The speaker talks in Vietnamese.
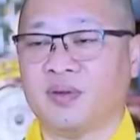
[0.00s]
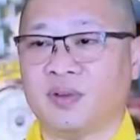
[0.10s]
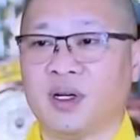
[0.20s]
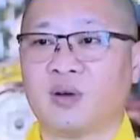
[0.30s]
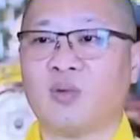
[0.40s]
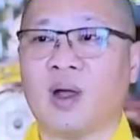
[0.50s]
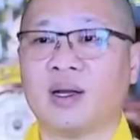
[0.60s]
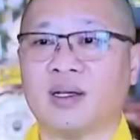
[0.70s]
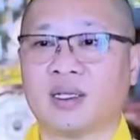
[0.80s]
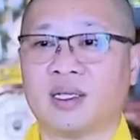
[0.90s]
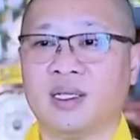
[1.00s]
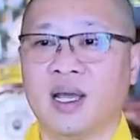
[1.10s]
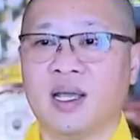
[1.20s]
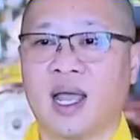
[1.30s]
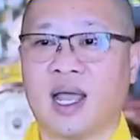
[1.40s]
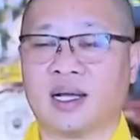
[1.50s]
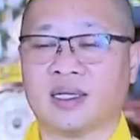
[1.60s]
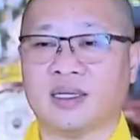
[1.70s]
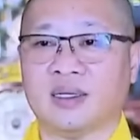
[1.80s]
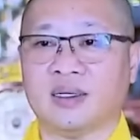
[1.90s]
vượt qua được giới
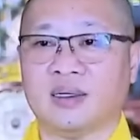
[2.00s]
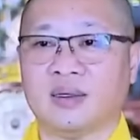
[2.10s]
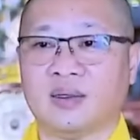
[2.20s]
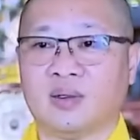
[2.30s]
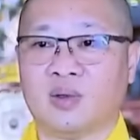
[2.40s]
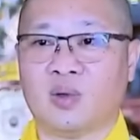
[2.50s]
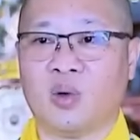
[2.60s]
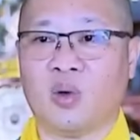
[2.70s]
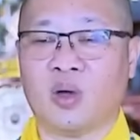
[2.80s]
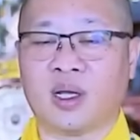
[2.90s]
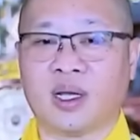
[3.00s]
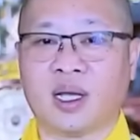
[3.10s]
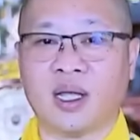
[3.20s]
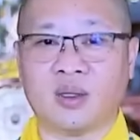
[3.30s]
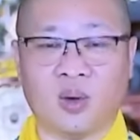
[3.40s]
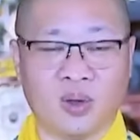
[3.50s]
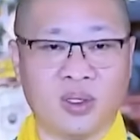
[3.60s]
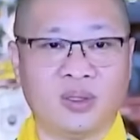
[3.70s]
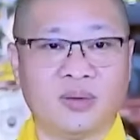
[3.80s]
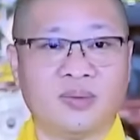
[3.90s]
hạn của cái
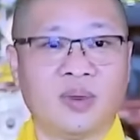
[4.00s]
tôi,